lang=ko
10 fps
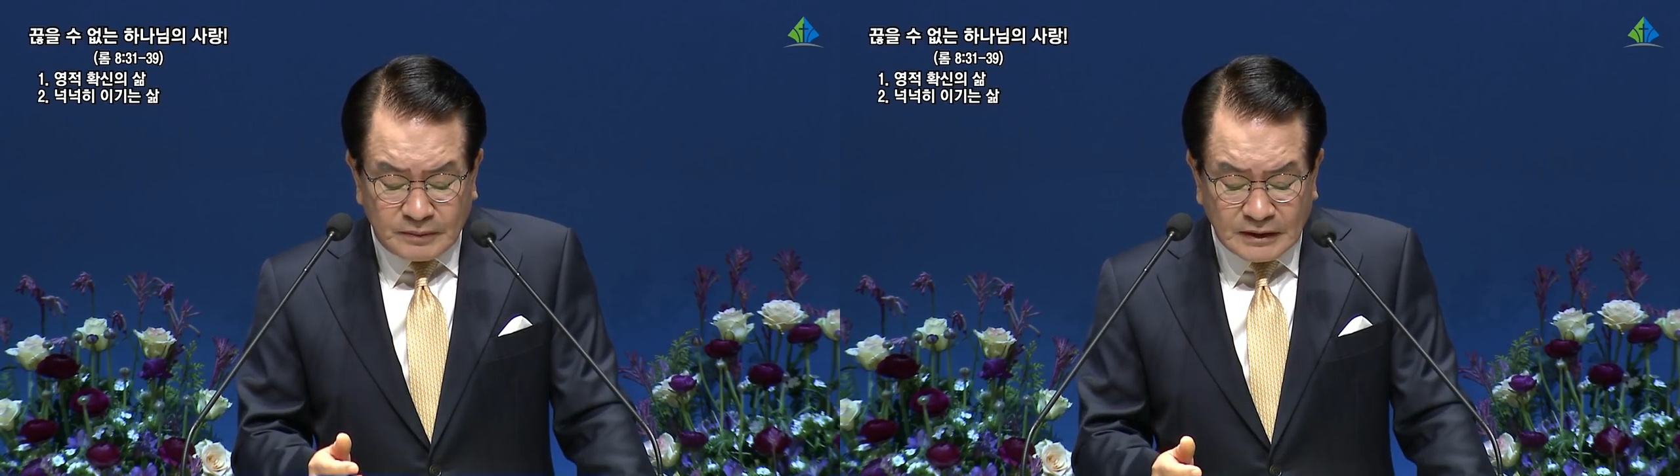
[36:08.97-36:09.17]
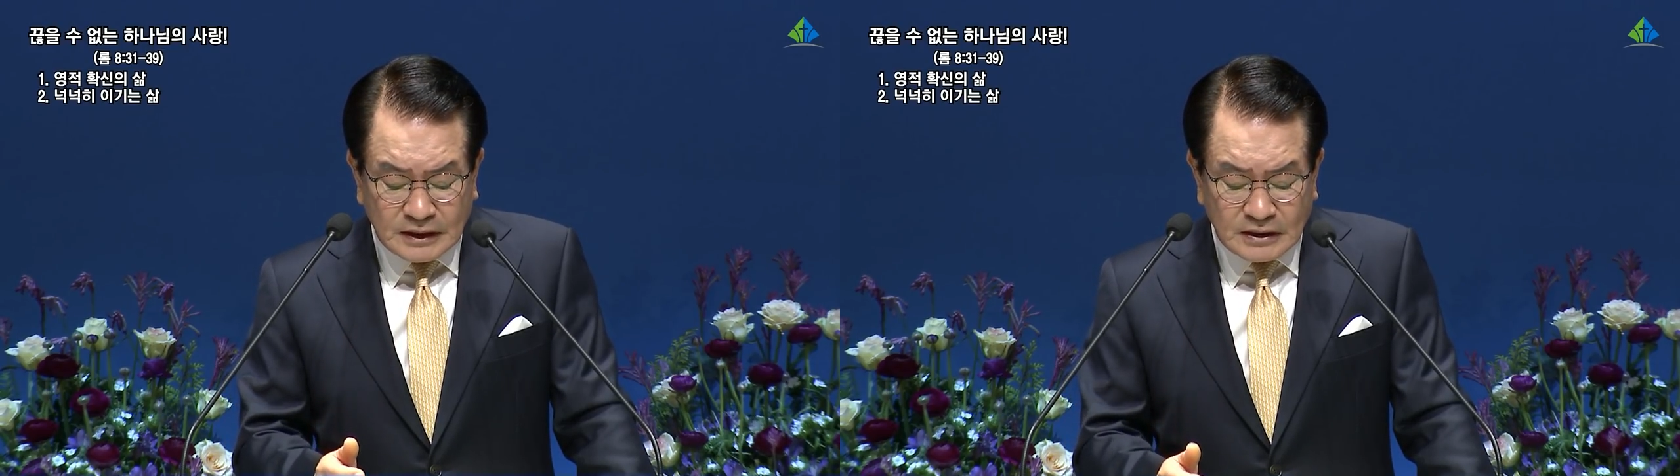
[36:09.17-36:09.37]

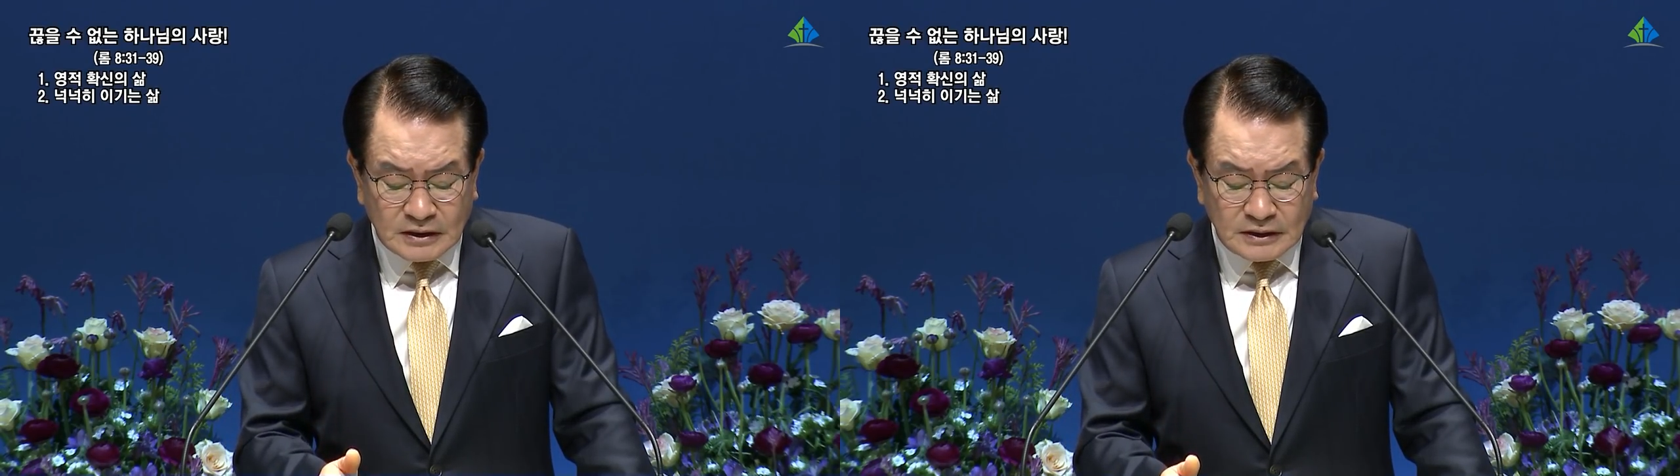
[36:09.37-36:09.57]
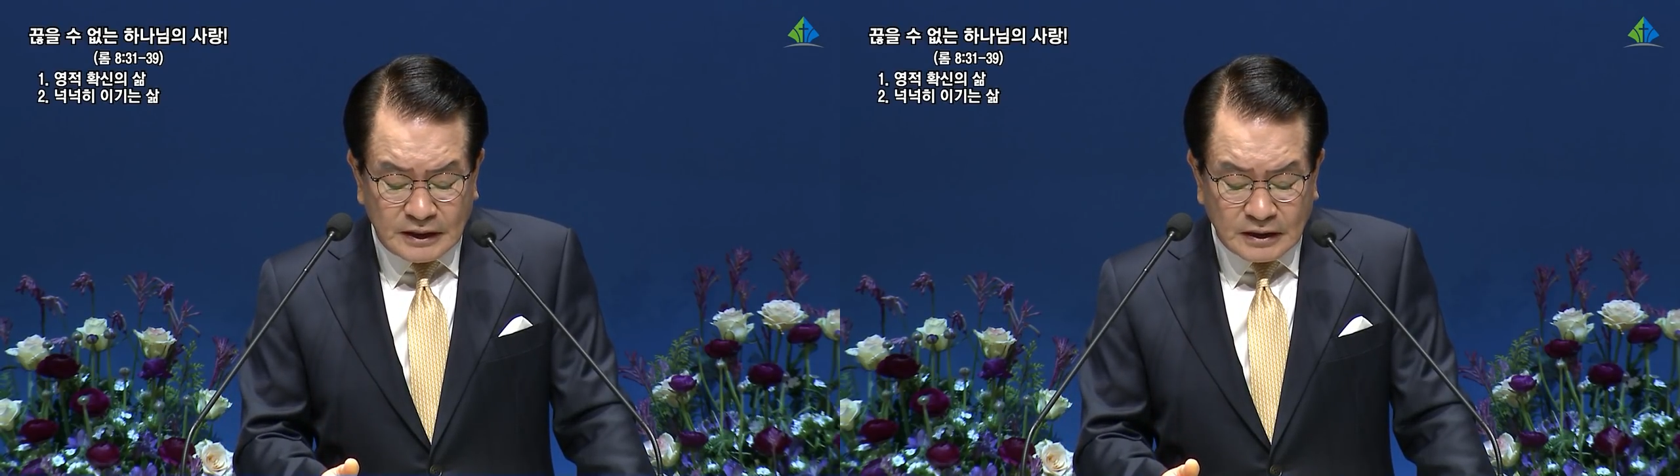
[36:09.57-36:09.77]

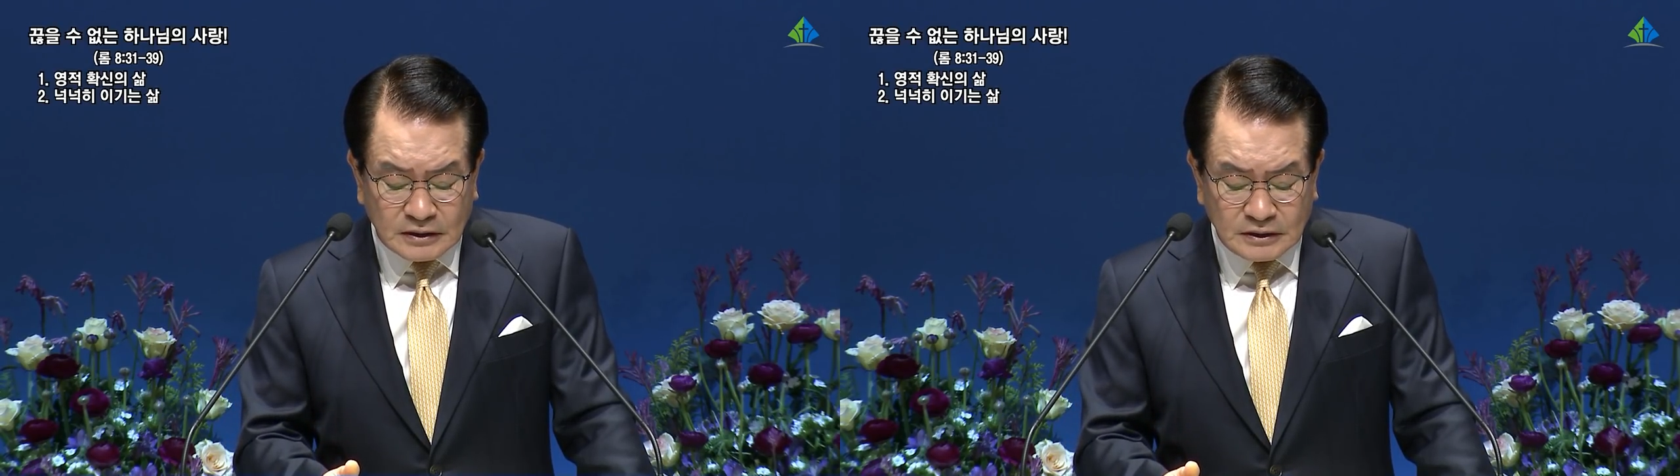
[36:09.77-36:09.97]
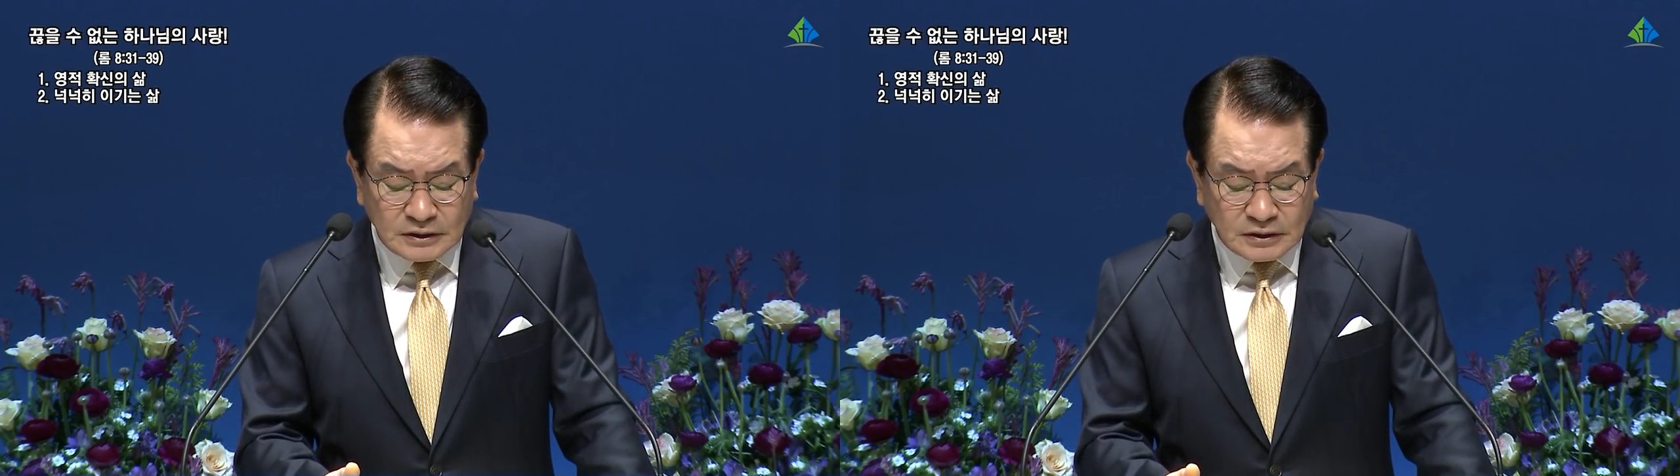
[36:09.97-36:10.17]

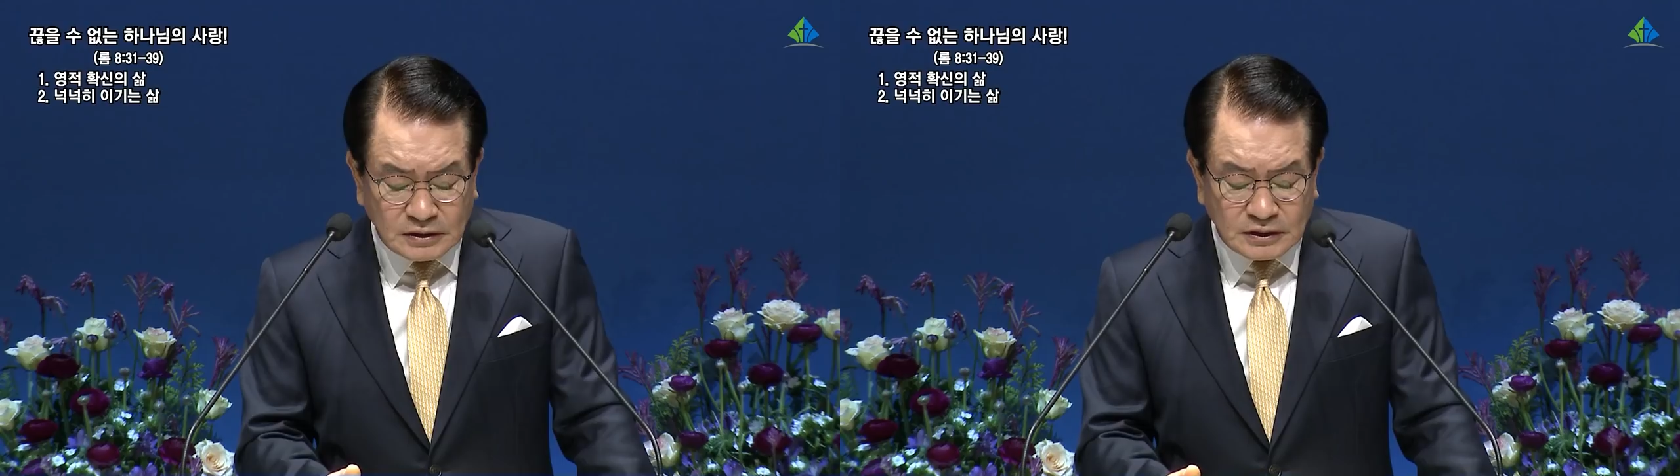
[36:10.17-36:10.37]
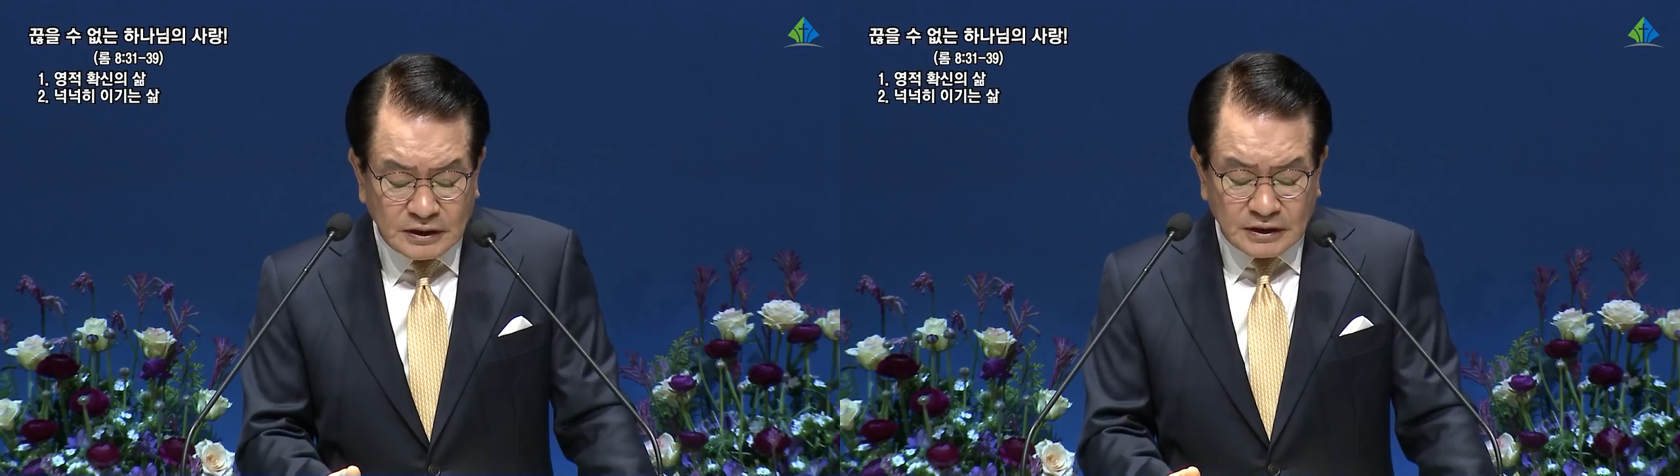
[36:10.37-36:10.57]
만났는데
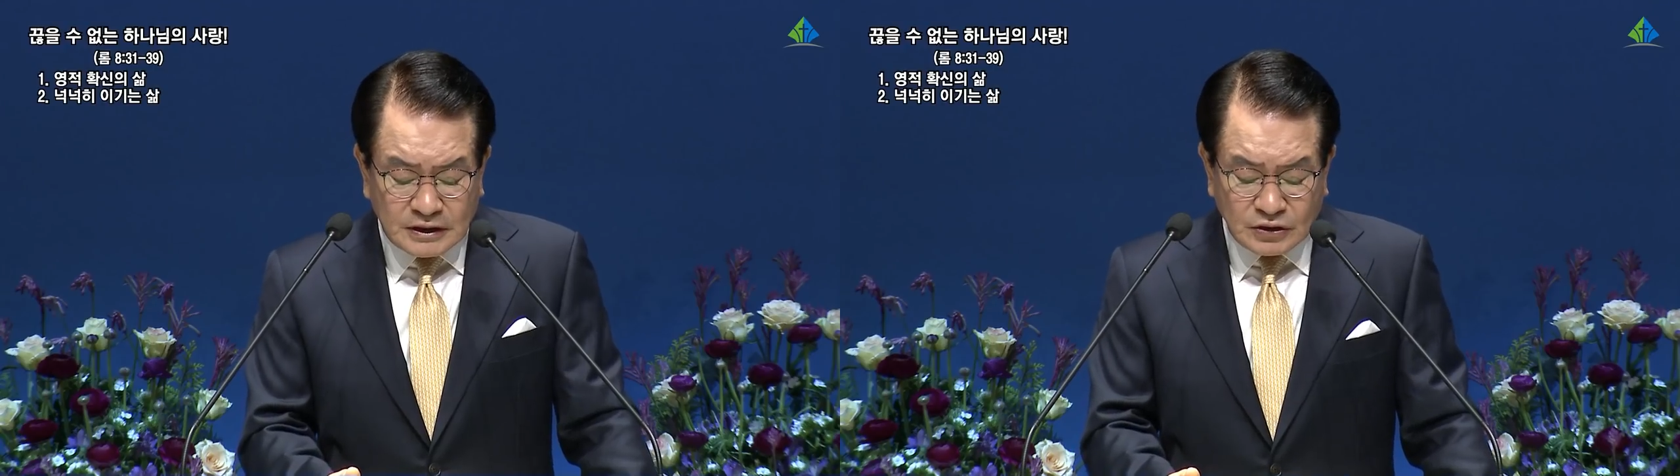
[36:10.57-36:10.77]
그